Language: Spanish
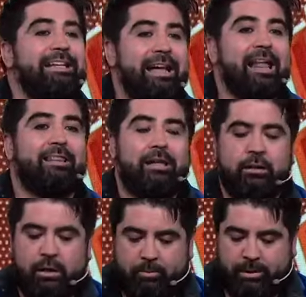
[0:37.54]
nada.
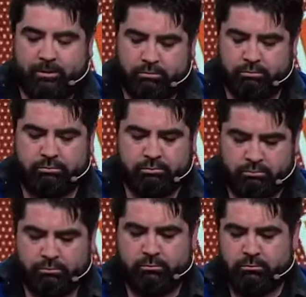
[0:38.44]
Ah, espérate.
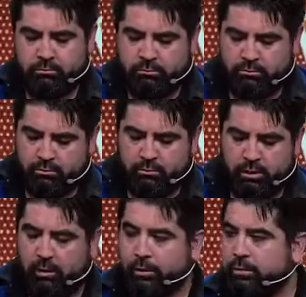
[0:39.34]

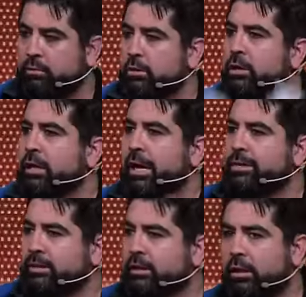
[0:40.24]
Ah, bueno, casi,